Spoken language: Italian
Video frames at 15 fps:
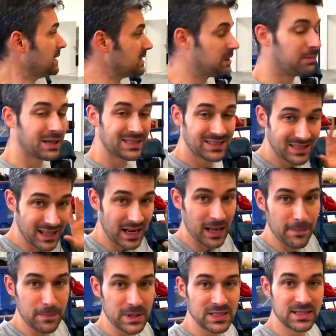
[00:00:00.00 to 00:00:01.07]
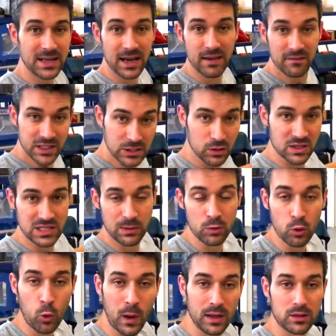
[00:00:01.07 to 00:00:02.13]
ci basterebbe già, visto che siamo
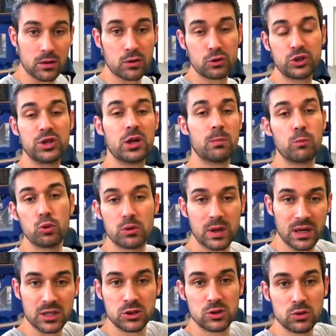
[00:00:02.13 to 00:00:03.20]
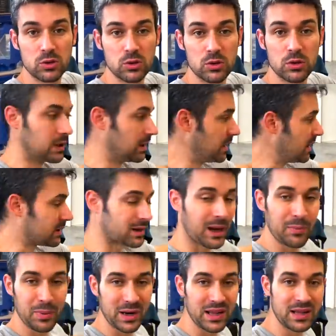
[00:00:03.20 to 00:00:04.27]
in quattro, riuscire a buttare su le tre
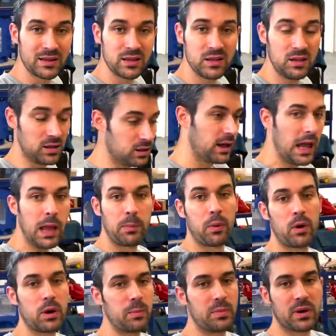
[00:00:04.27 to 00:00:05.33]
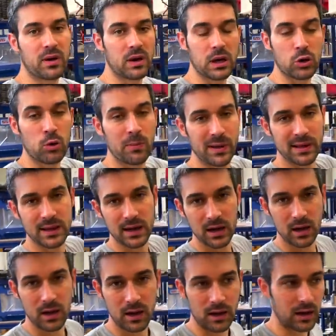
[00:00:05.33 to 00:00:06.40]
pareti e poi per
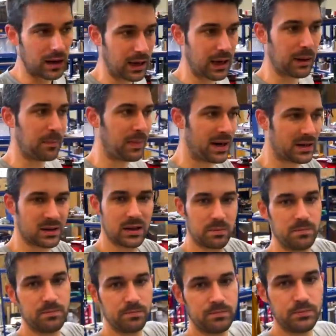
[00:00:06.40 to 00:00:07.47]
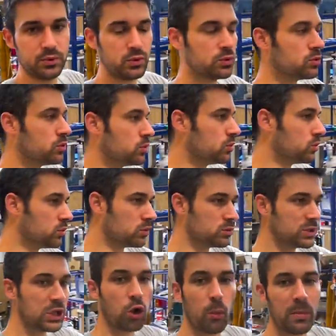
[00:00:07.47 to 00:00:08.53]
completare la parte più
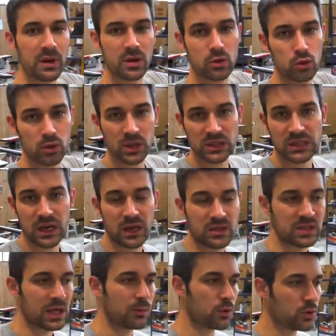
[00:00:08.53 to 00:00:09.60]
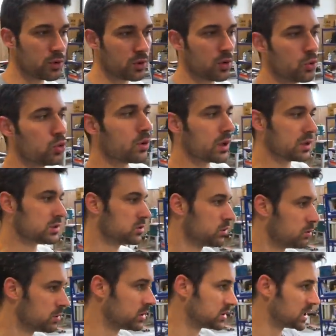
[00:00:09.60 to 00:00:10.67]
di copertura ci arrangiamo io e Luca,
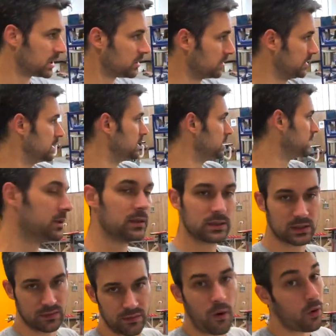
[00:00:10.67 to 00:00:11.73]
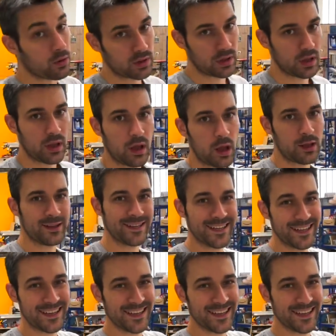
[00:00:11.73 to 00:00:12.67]
insomma, cioè, siamo forti, eh.